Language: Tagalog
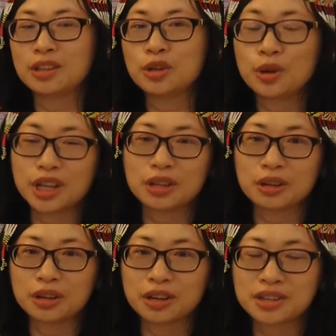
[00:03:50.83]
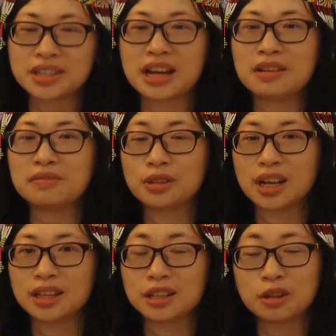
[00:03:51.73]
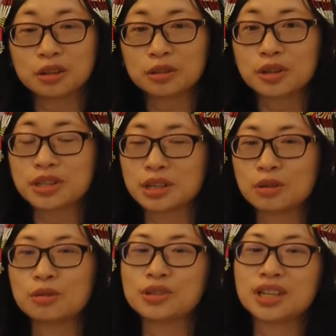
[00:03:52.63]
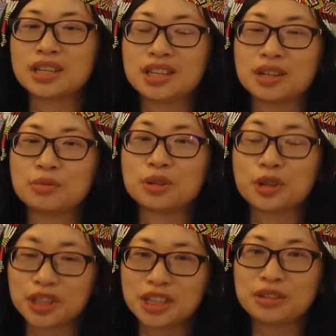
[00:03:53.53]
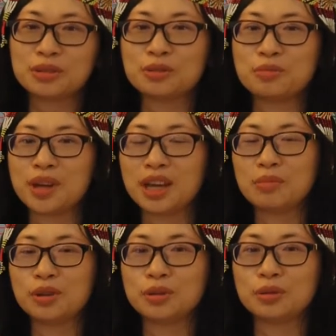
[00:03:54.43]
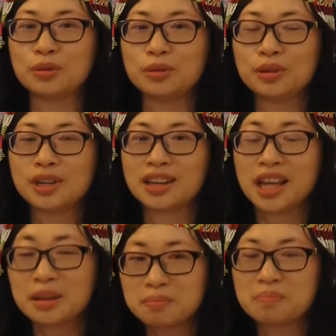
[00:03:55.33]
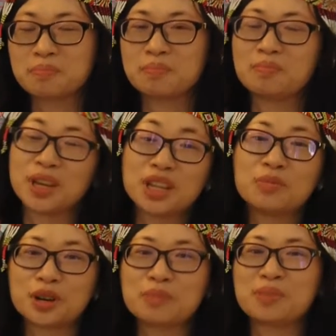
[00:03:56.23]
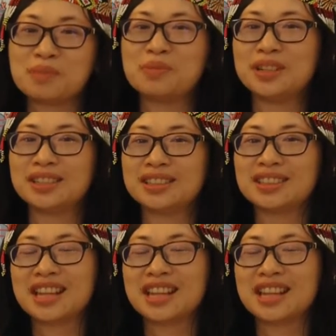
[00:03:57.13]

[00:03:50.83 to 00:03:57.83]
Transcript: you and your staff, uh, the doctors, the coaches here will continue to be able to help many more people.